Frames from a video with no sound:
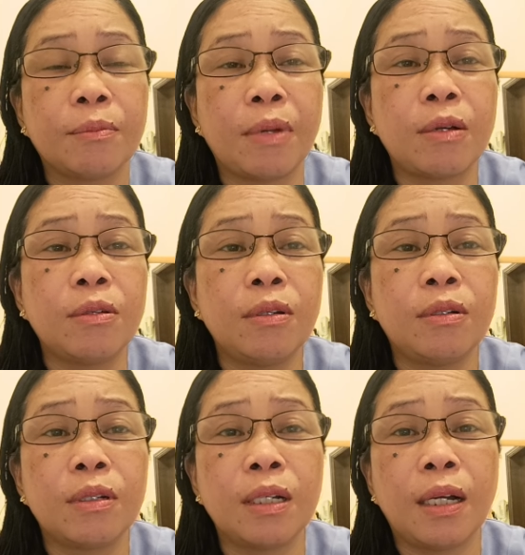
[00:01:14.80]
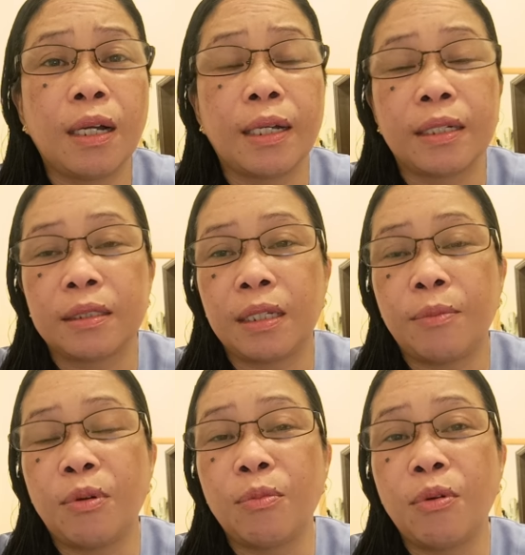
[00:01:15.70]
Pangulong uh, si
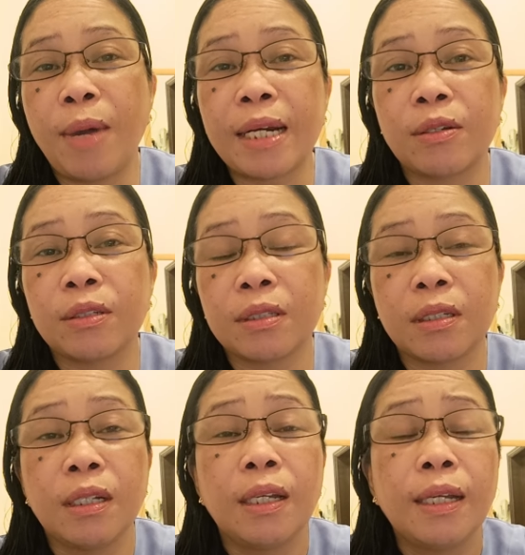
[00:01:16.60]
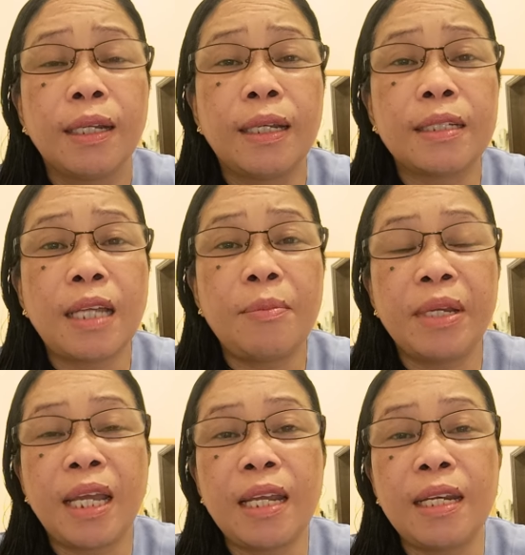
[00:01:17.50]
Bongbong Marcos
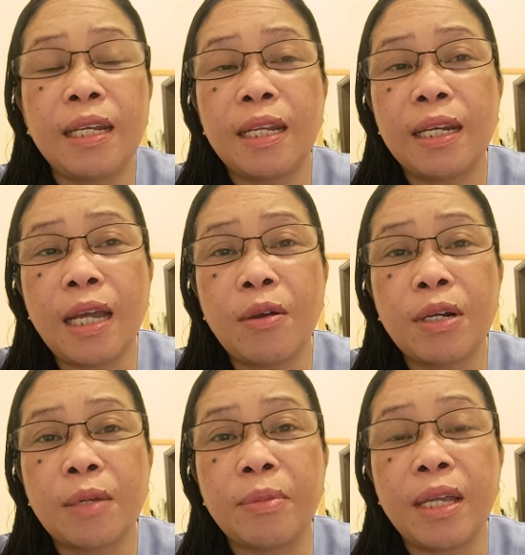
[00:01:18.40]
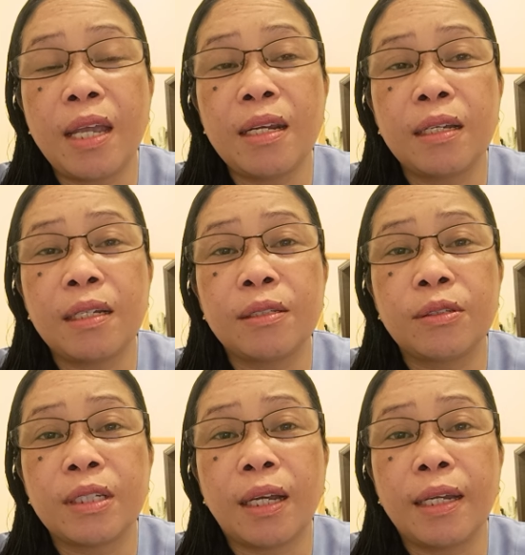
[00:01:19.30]
nagsabi na hindi din daw nagbigay ng
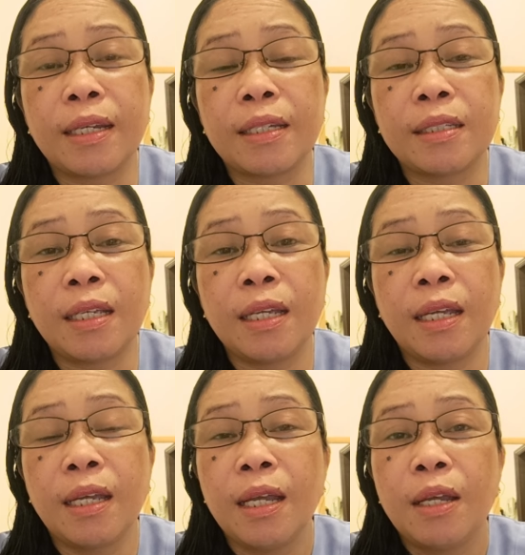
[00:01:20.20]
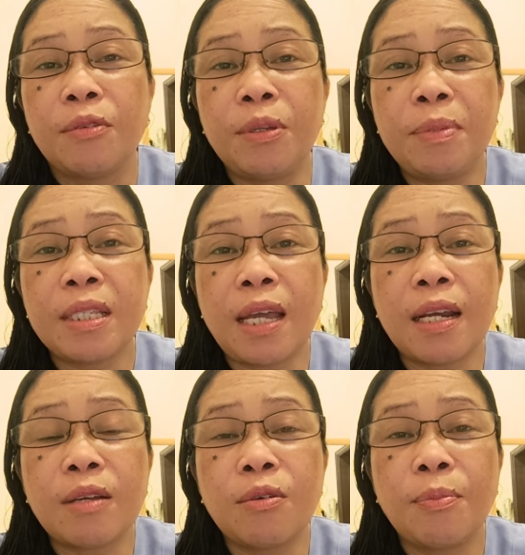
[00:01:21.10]
rason sa kanya si VP
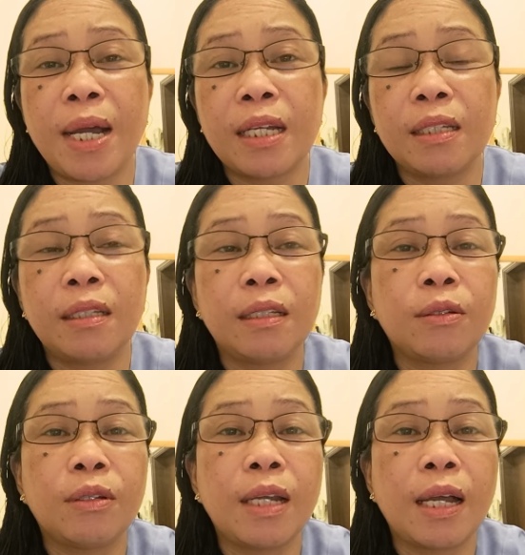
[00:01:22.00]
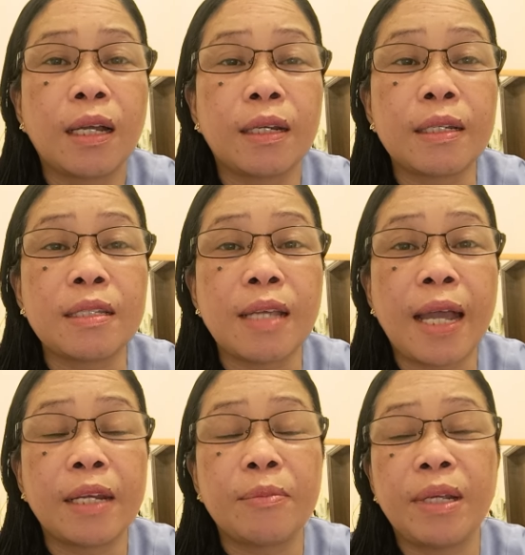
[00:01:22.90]
Sara kung bakit ito
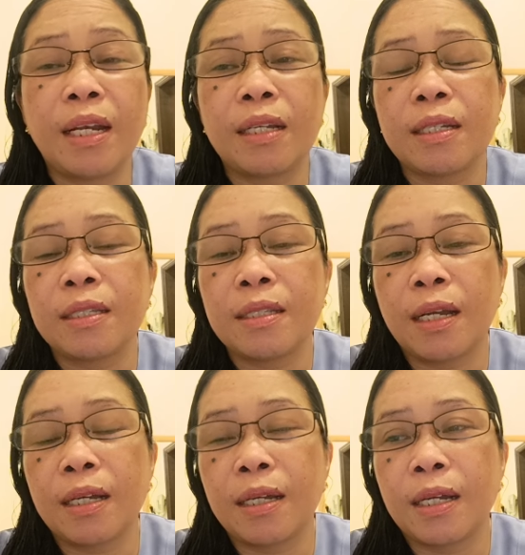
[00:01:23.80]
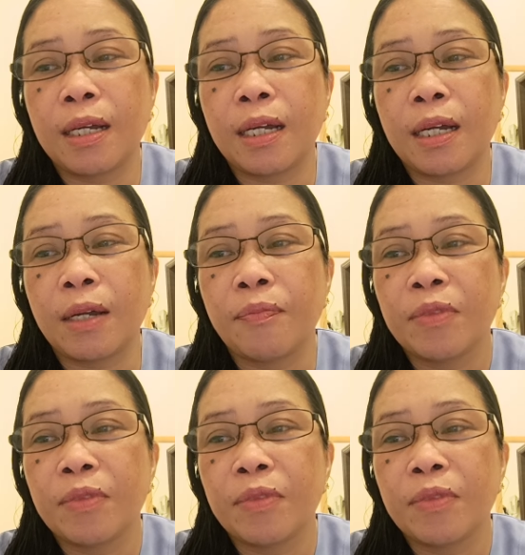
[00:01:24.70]
nag-resign bilang isang uh,